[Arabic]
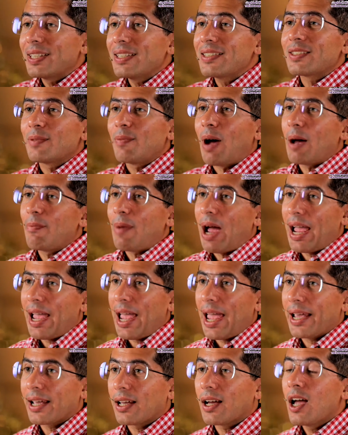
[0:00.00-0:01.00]
تسمع معاه
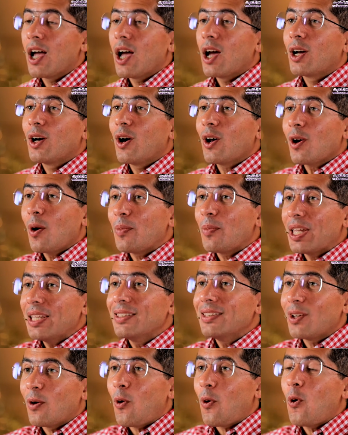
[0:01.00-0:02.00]
حاجة جرب
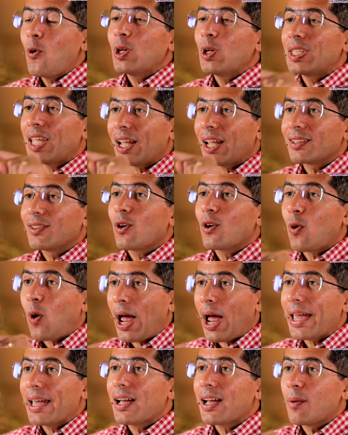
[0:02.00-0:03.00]
انت وهو
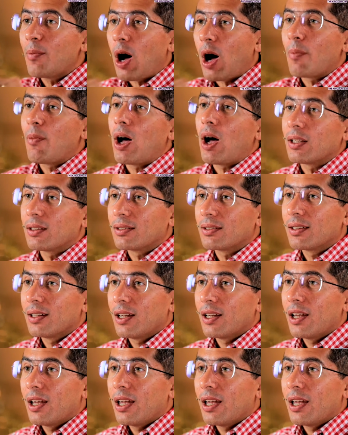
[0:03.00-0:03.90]
تحضروا حاجة مع بعض